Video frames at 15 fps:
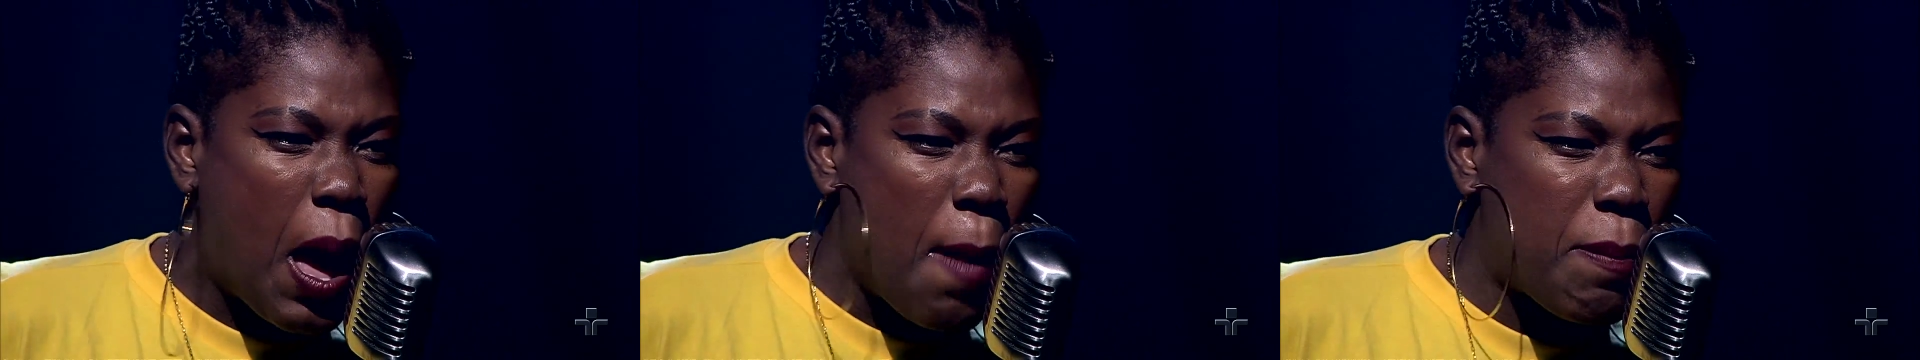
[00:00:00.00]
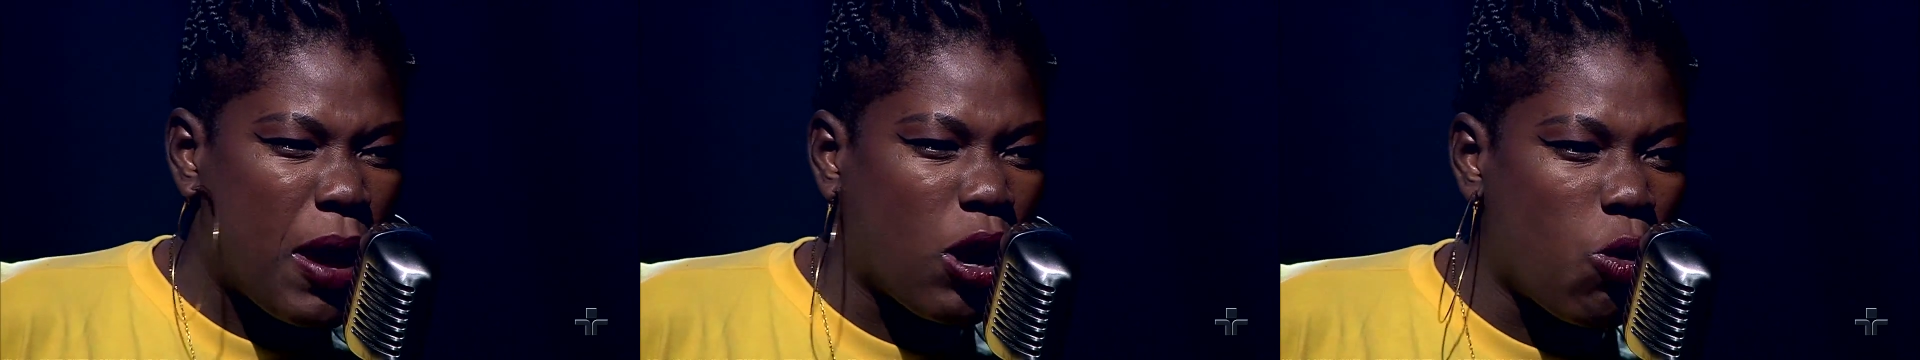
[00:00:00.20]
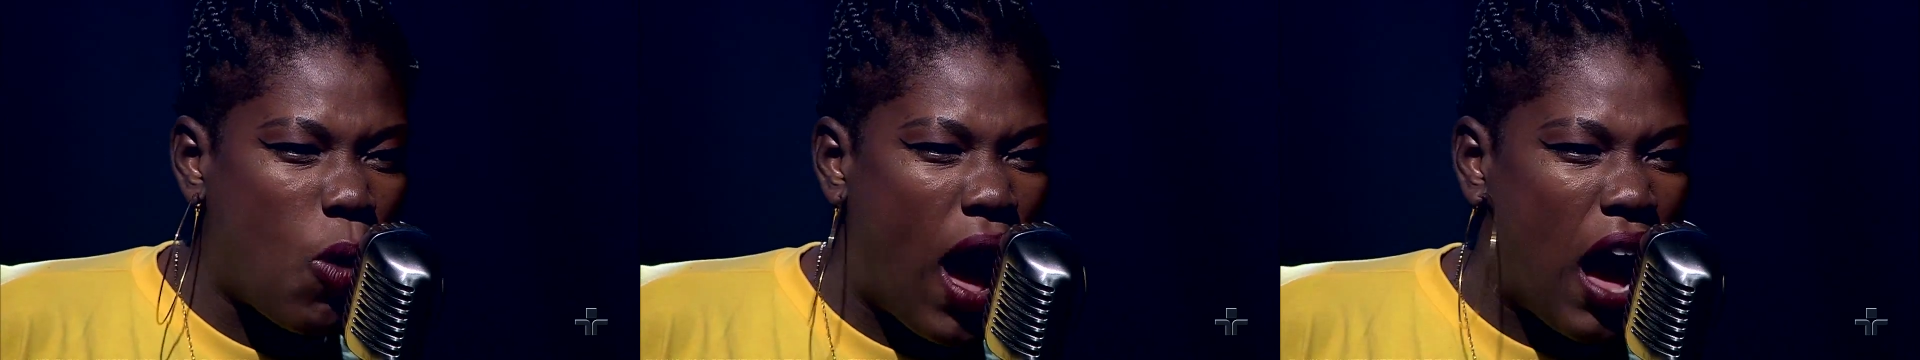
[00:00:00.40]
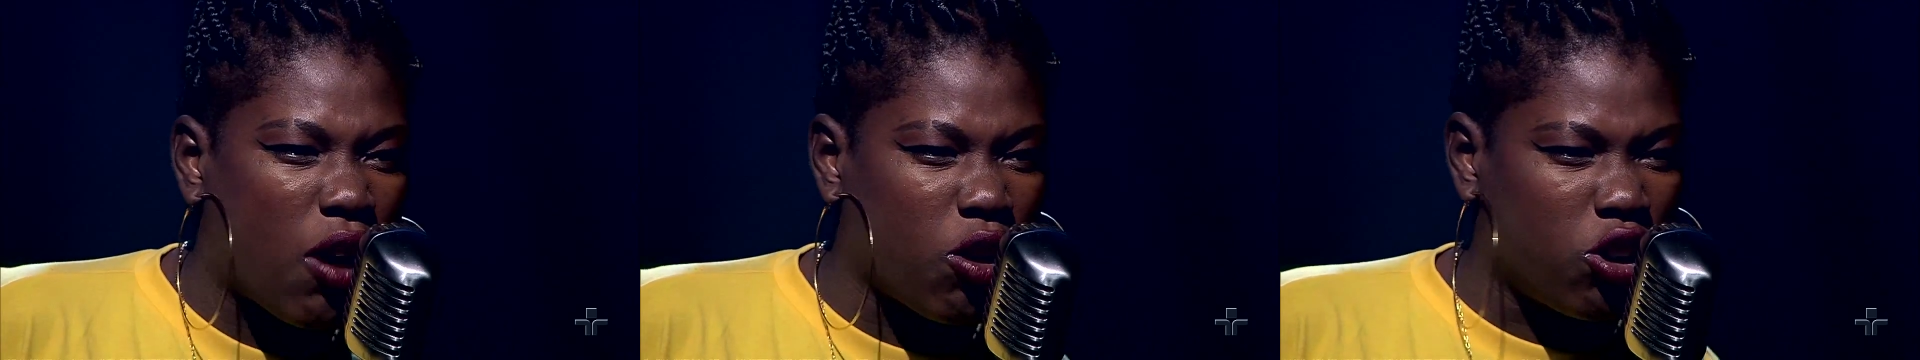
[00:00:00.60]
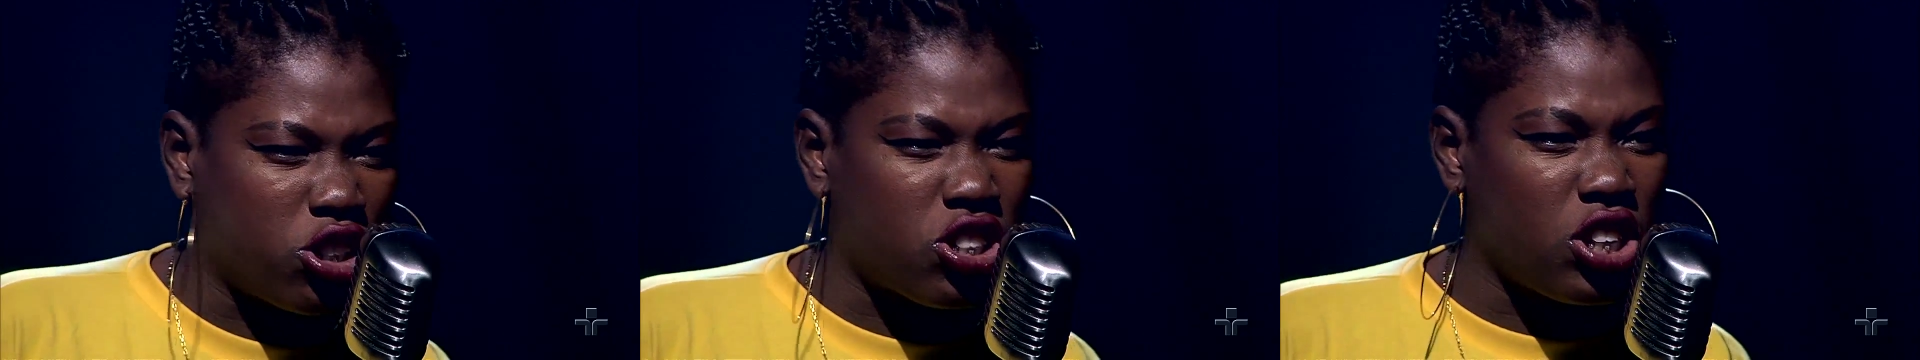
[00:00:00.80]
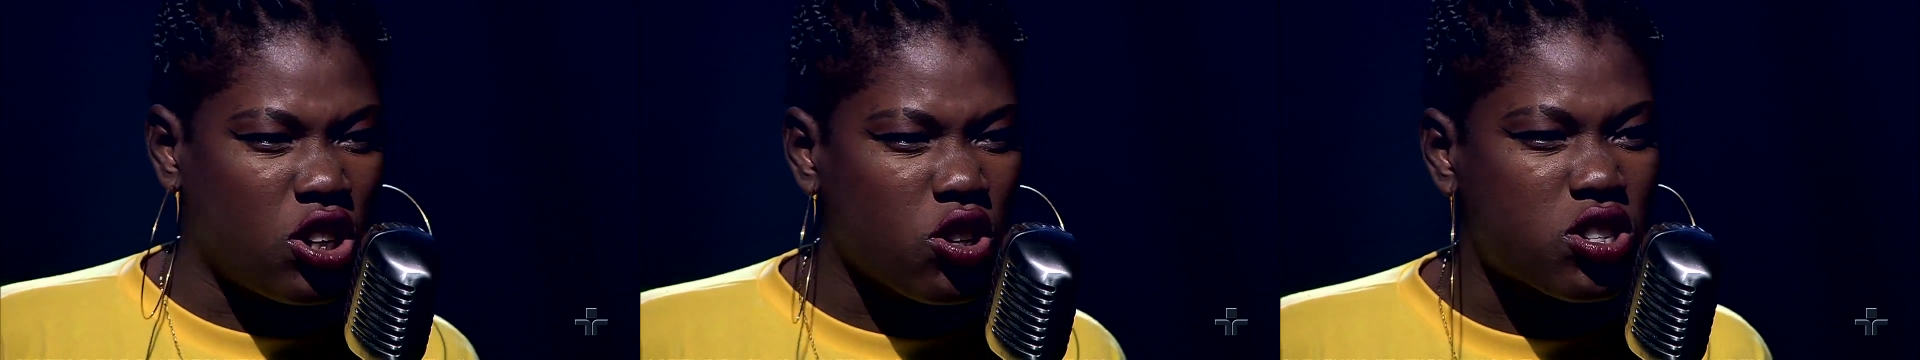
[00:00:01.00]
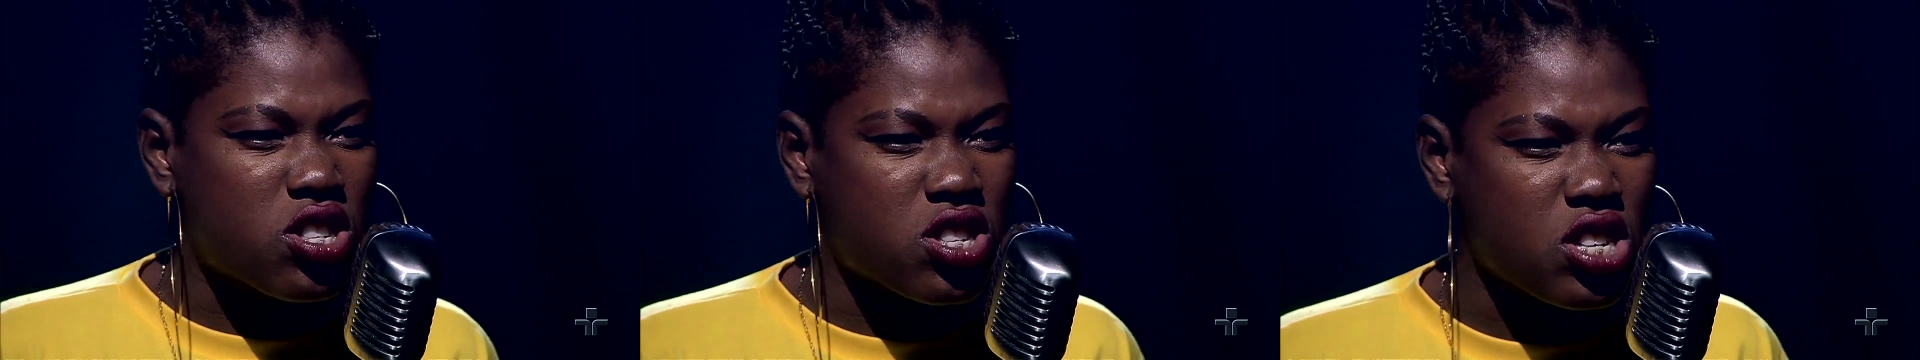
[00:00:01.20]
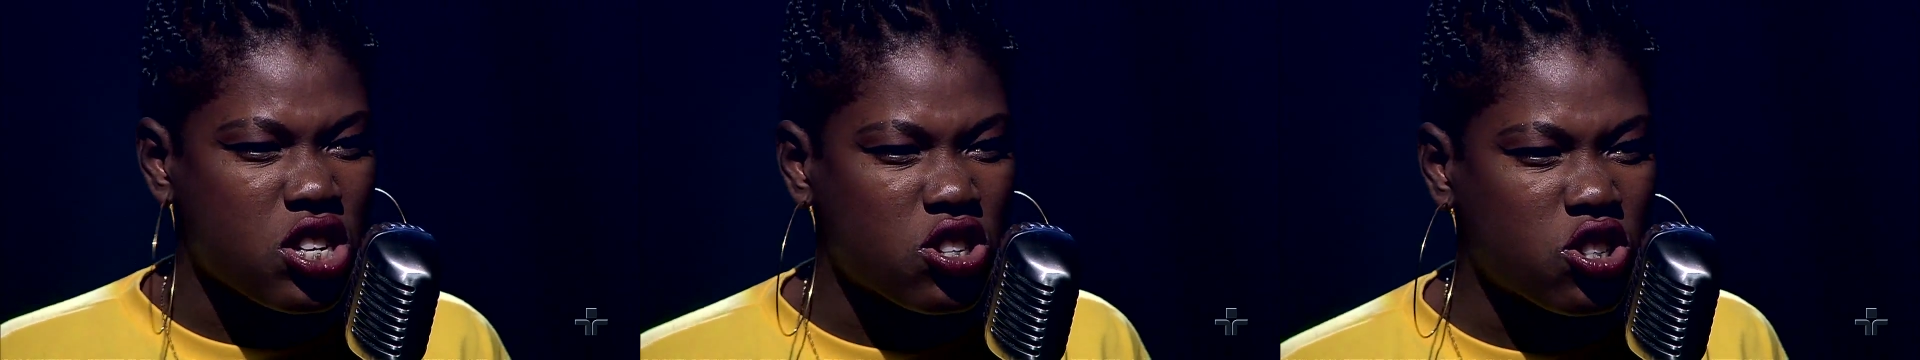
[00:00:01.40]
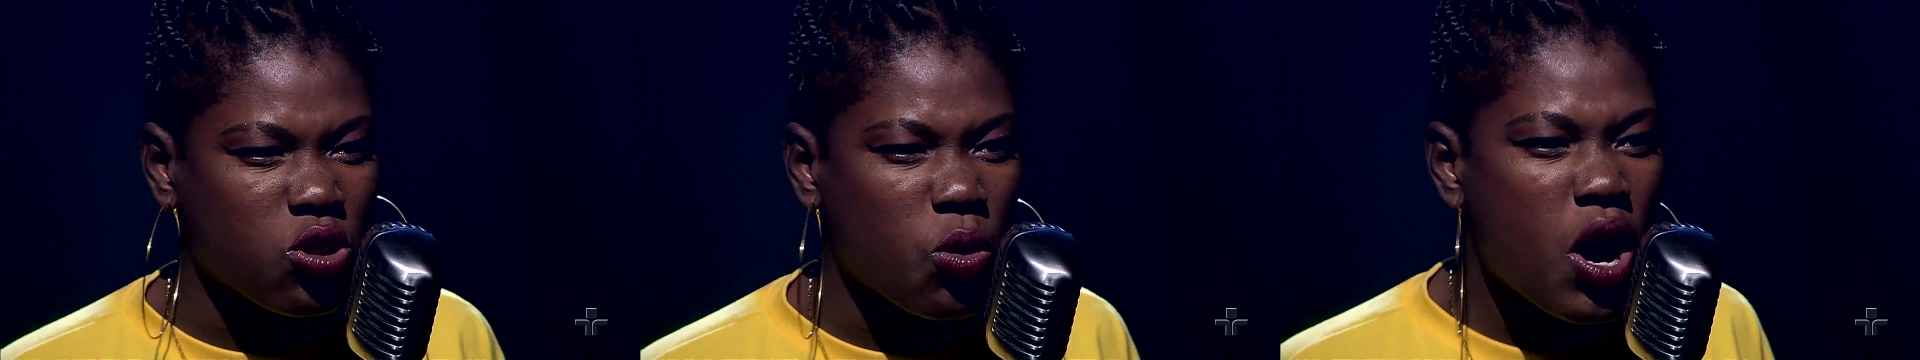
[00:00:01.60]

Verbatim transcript: pelo agrogenocídio,